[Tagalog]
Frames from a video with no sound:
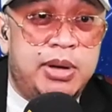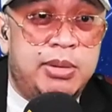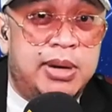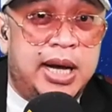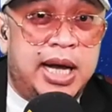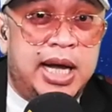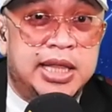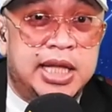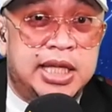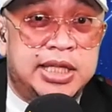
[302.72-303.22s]

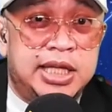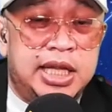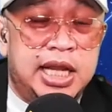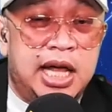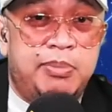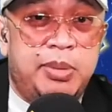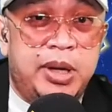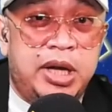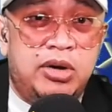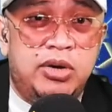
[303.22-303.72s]
maganda
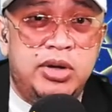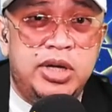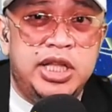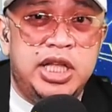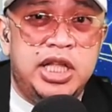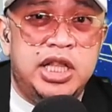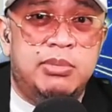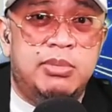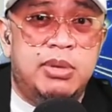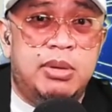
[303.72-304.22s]
sila, pero
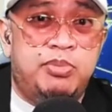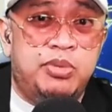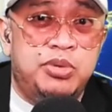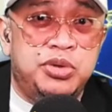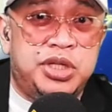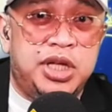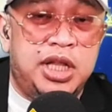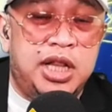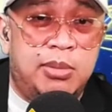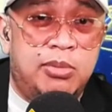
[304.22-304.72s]
hindi naman po
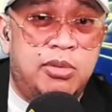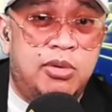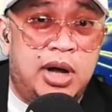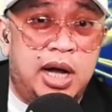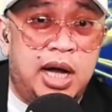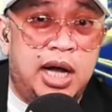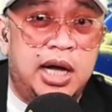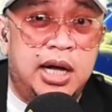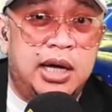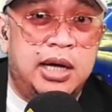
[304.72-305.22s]
sila
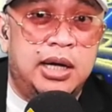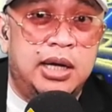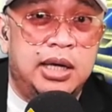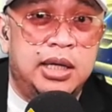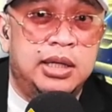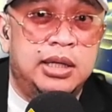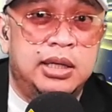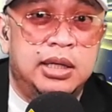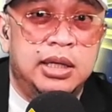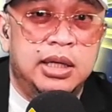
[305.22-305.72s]
mukhang
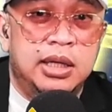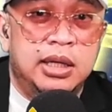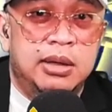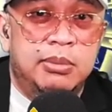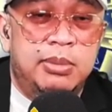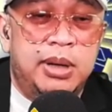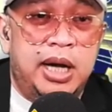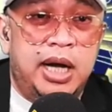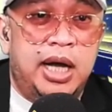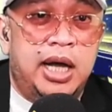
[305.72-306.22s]

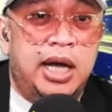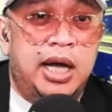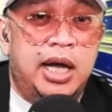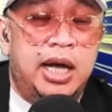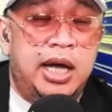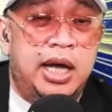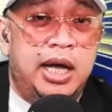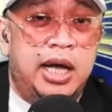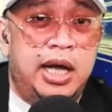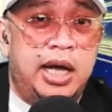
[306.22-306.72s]
mga
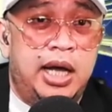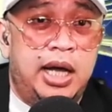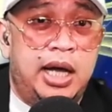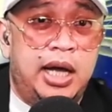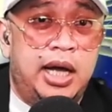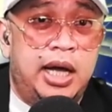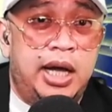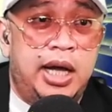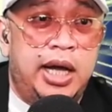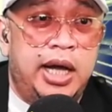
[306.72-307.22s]

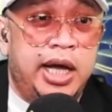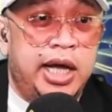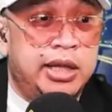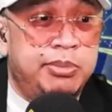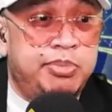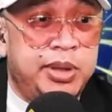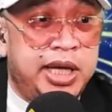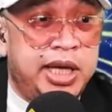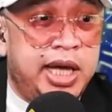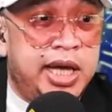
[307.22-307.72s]

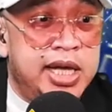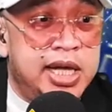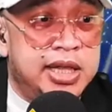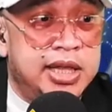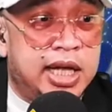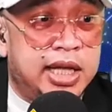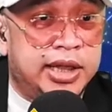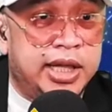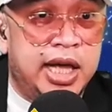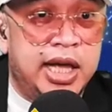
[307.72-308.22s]
NPA ang
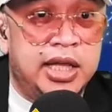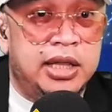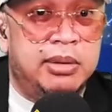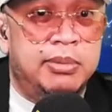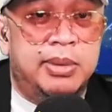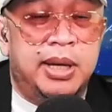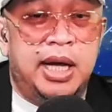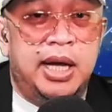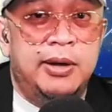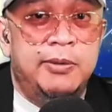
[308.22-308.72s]
dating, di
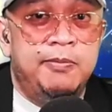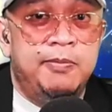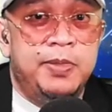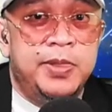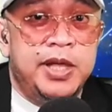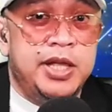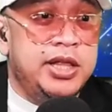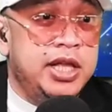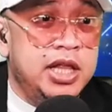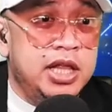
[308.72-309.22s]
ba?
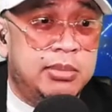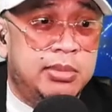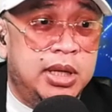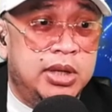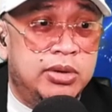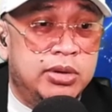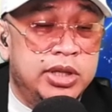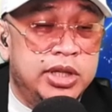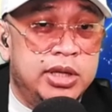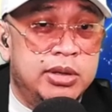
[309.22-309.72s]
Hindi naman
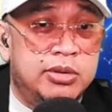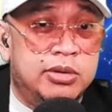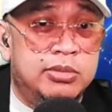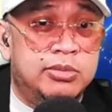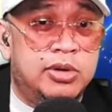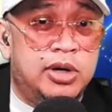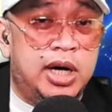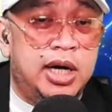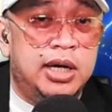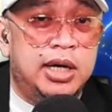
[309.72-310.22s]
no, hindi
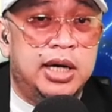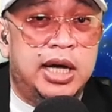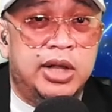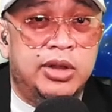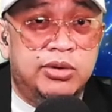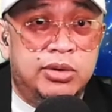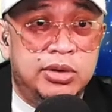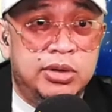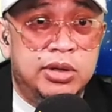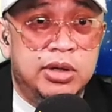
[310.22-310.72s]
mukhang
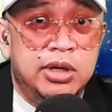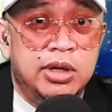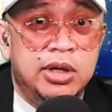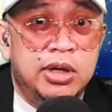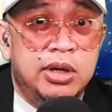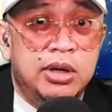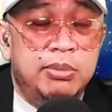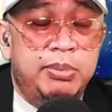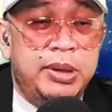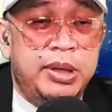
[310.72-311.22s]
ganun.
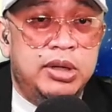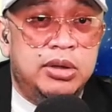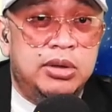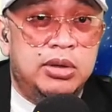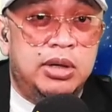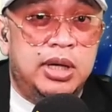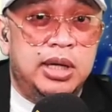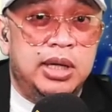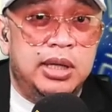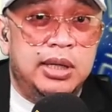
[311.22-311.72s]

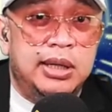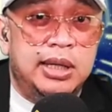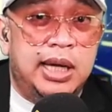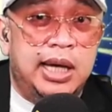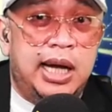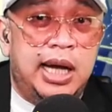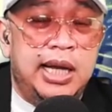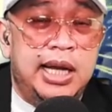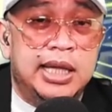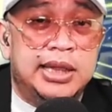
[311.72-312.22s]
Pero
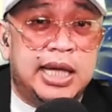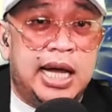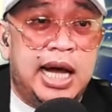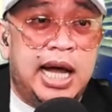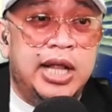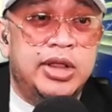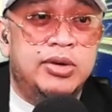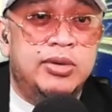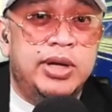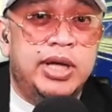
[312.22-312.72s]
alatang
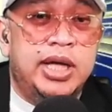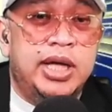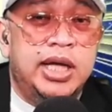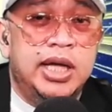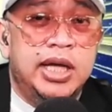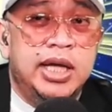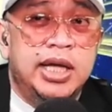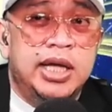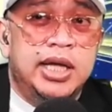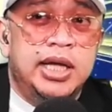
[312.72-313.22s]
ano eh,
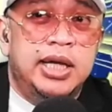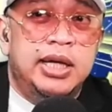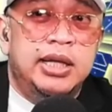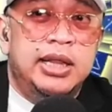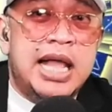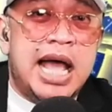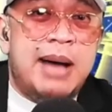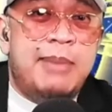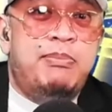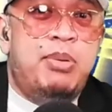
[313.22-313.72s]

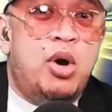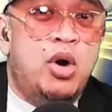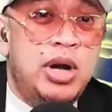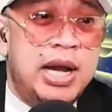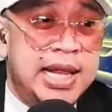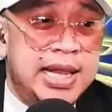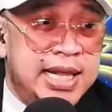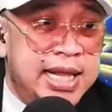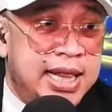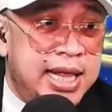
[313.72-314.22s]

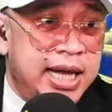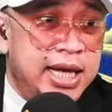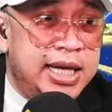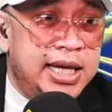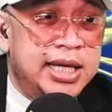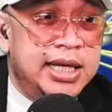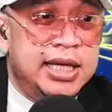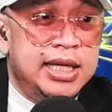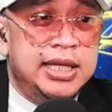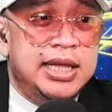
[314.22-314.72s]
nabola nila
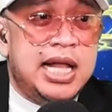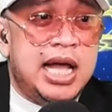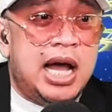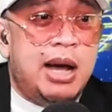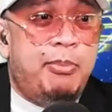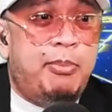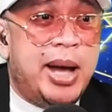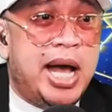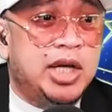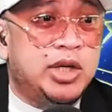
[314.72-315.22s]
eh.
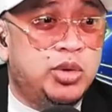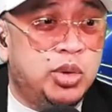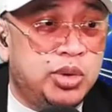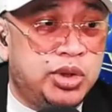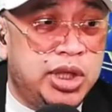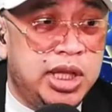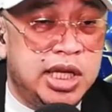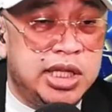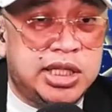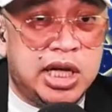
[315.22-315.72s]
Nakapasok
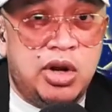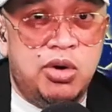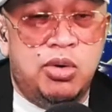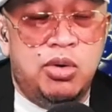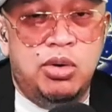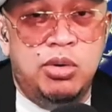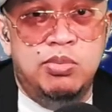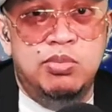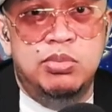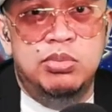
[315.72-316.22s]
sila sa
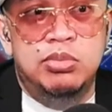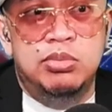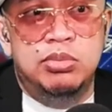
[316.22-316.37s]
loob.